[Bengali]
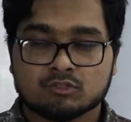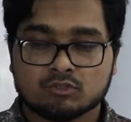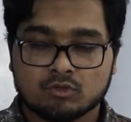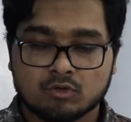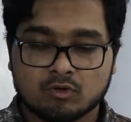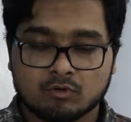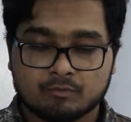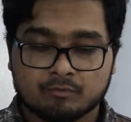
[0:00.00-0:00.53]
তো
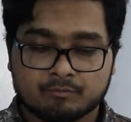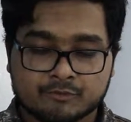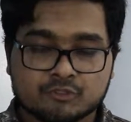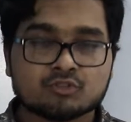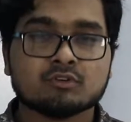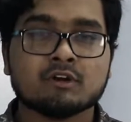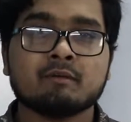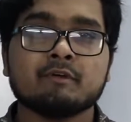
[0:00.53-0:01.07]

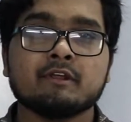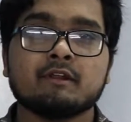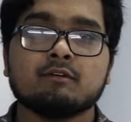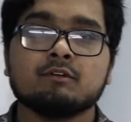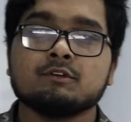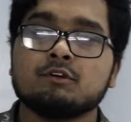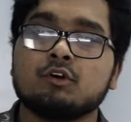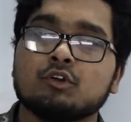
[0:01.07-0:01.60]
বিশ্বগ্রামের
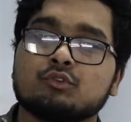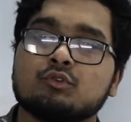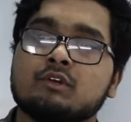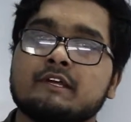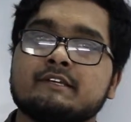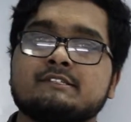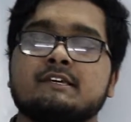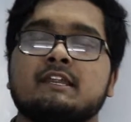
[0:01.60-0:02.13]
ওই গত
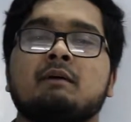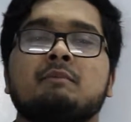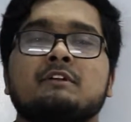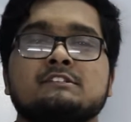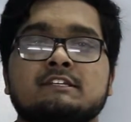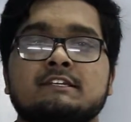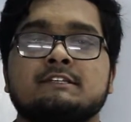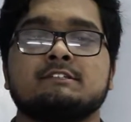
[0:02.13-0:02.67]
লেকচার আমরা
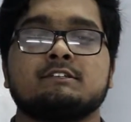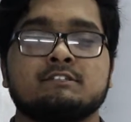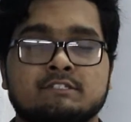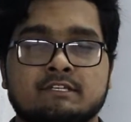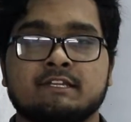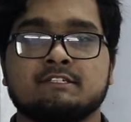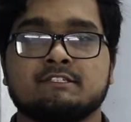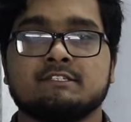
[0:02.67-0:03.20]
যেটা
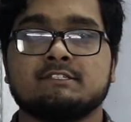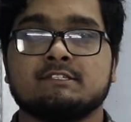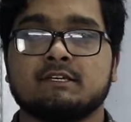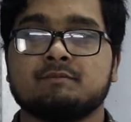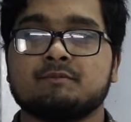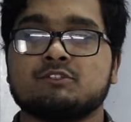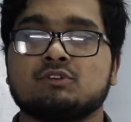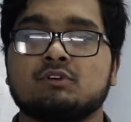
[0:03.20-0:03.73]
জেনেছি যে
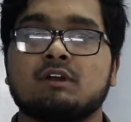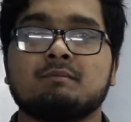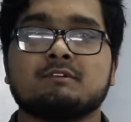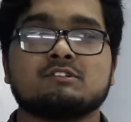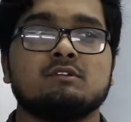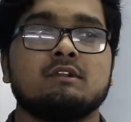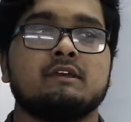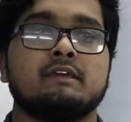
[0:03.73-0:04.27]
বিশ্বগ্রাম
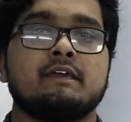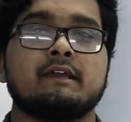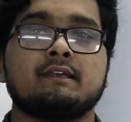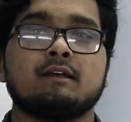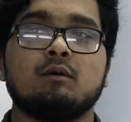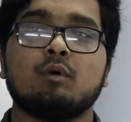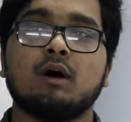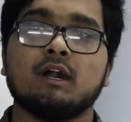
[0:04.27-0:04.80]
আসলে কি
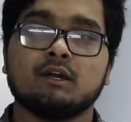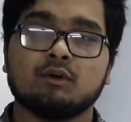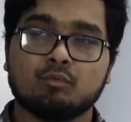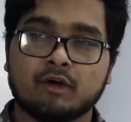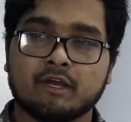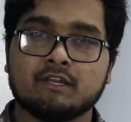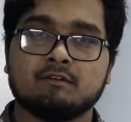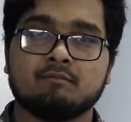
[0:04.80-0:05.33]
একটা ওয়ার্ল্ড
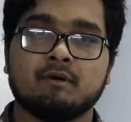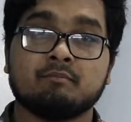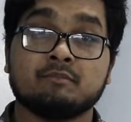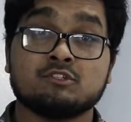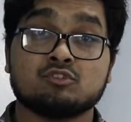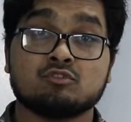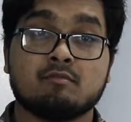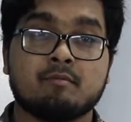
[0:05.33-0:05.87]
ওয়াইড বা
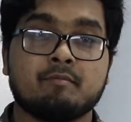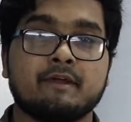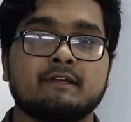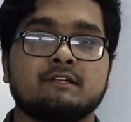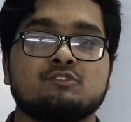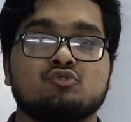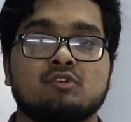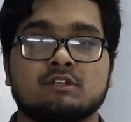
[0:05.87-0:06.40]
বিশ্বব্যাপী
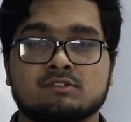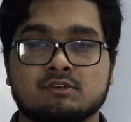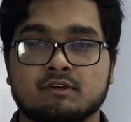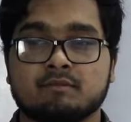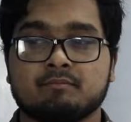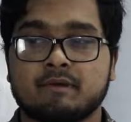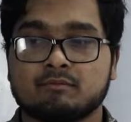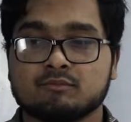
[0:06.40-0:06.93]
একটা
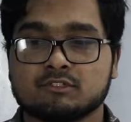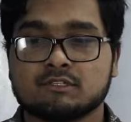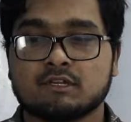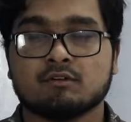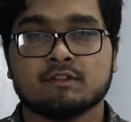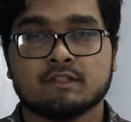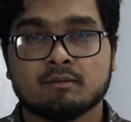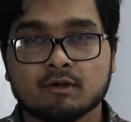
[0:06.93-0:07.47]
যোগাযোগের ব্যবস্থার
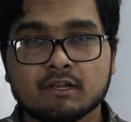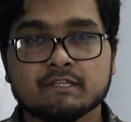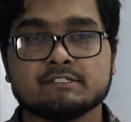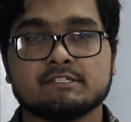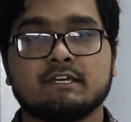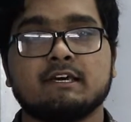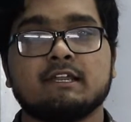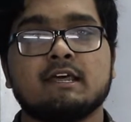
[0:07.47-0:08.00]
কথা বলে
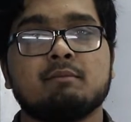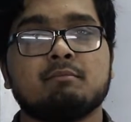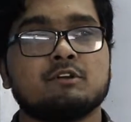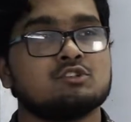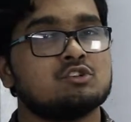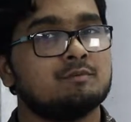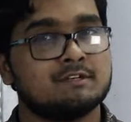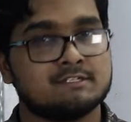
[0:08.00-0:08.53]
যেখানে আমরা
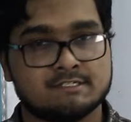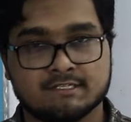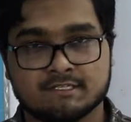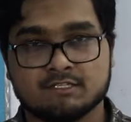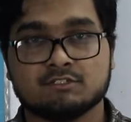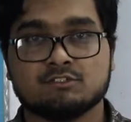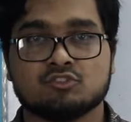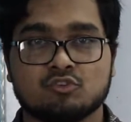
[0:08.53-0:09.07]
সবার
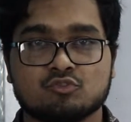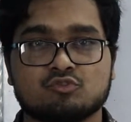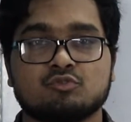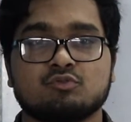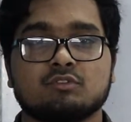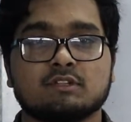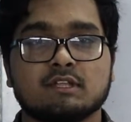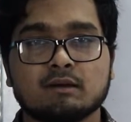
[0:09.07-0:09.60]
সাথেই
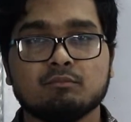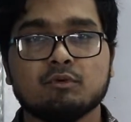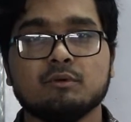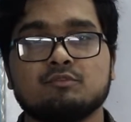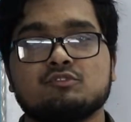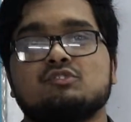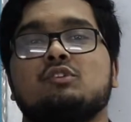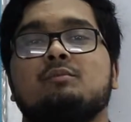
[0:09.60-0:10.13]
সংযুক্ত থাকবো
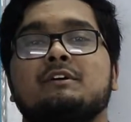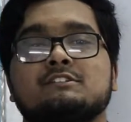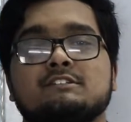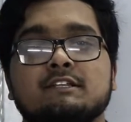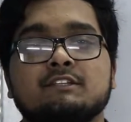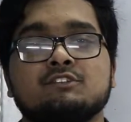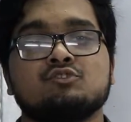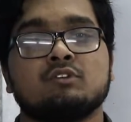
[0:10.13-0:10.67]
এবং সবার
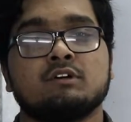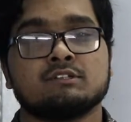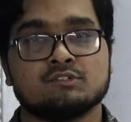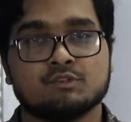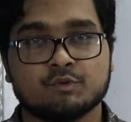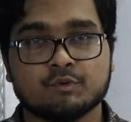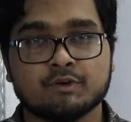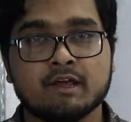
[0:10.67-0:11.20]
সাথে
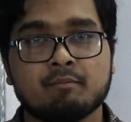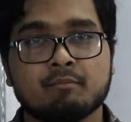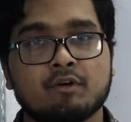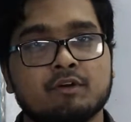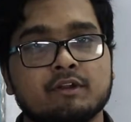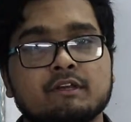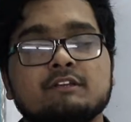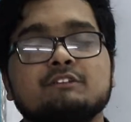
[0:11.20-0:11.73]
যোগাযোগ করে আমরা
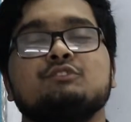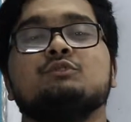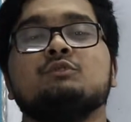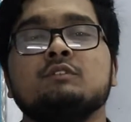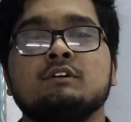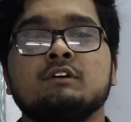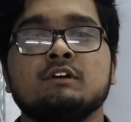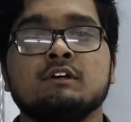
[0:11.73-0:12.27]
অনেক কিছু
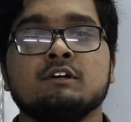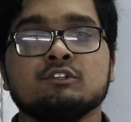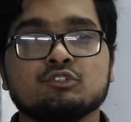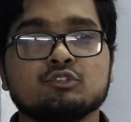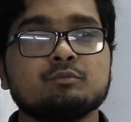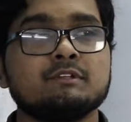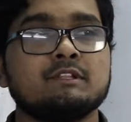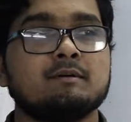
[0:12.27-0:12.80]

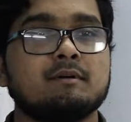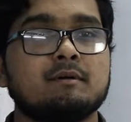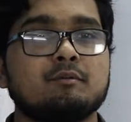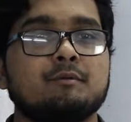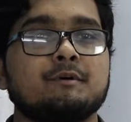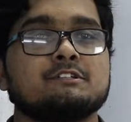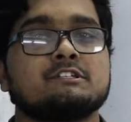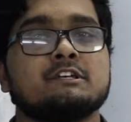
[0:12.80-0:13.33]
সুবিধা পাবো
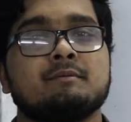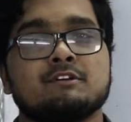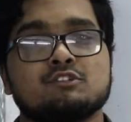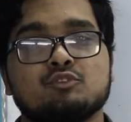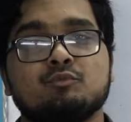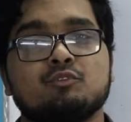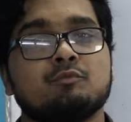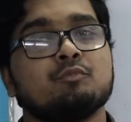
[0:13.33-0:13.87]
বা
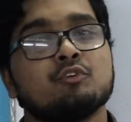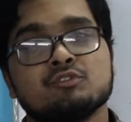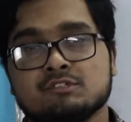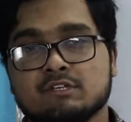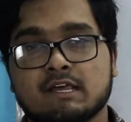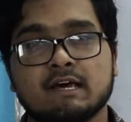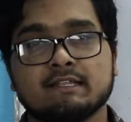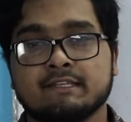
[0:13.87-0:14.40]
সেবাসমূহ
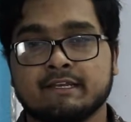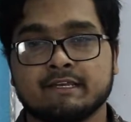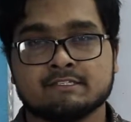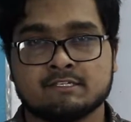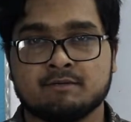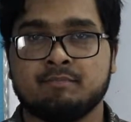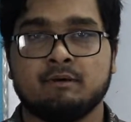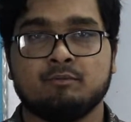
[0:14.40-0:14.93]
প্রয়োজনে হাতের
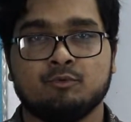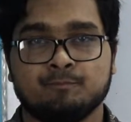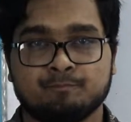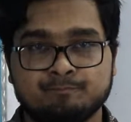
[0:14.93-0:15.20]
কাছেই পাবো